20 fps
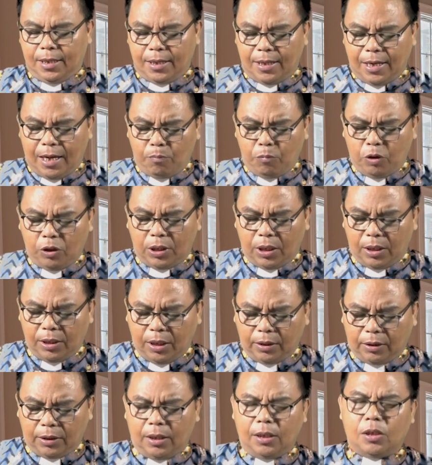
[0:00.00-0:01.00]
namun
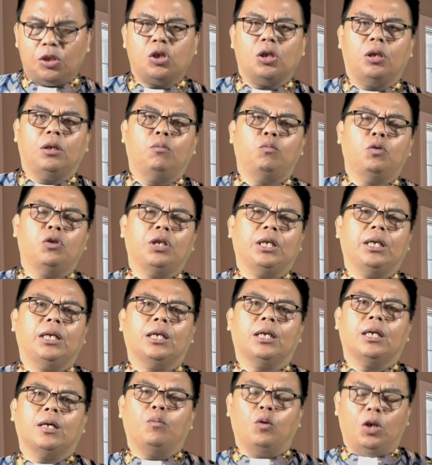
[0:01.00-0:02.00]
ternyata diselubungi